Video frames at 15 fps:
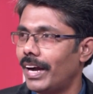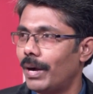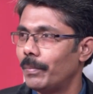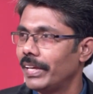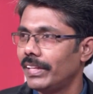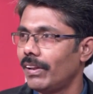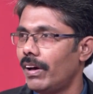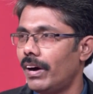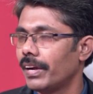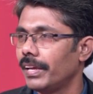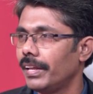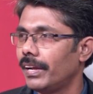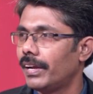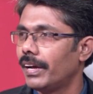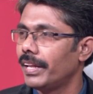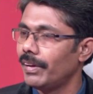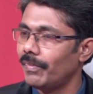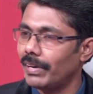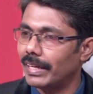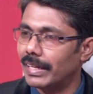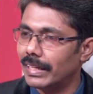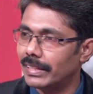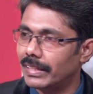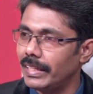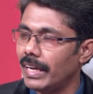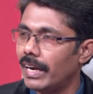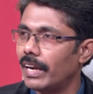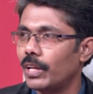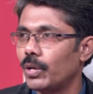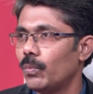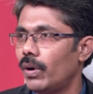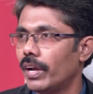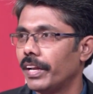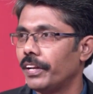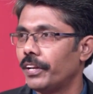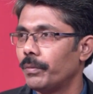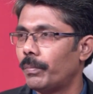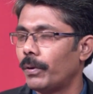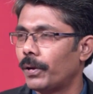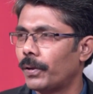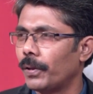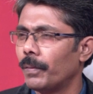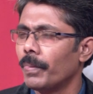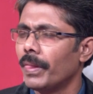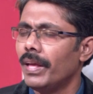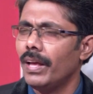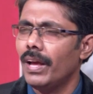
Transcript: அமைதலாக இருக்காது அவன் கத்தி அலறுவான் என்று பார்க்கிறோம்